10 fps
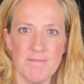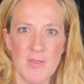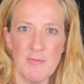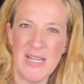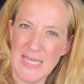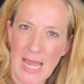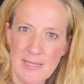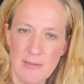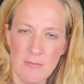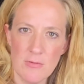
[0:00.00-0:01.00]
will dich
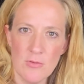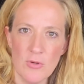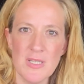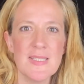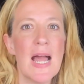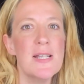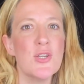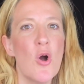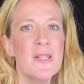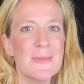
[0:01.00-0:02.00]
halten und das
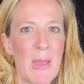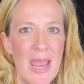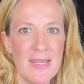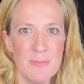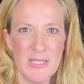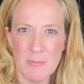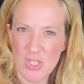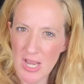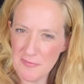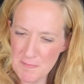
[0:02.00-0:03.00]
alte Holz behende mit dem
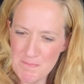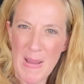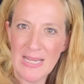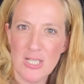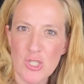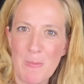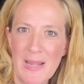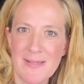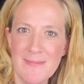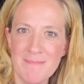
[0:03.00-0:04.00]
scharfen Beile
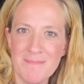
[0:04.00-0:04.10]
spalten.